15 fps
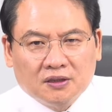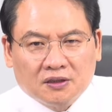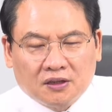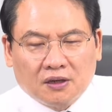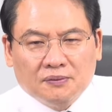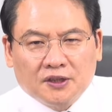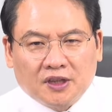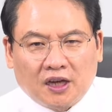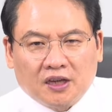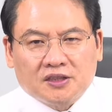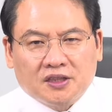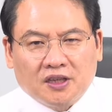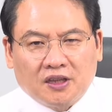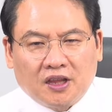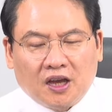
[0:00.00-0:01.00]
그러면
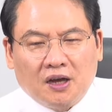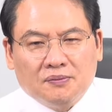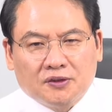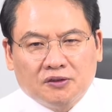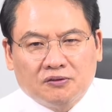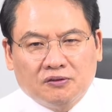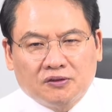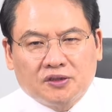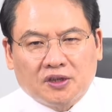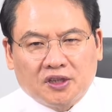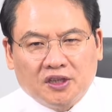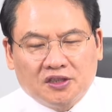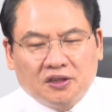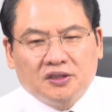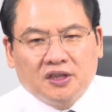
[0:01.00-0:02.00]
당시에 대한민국 국적이
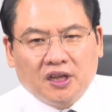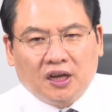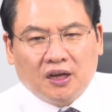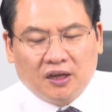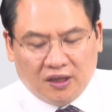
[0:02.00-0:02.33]
있었느냐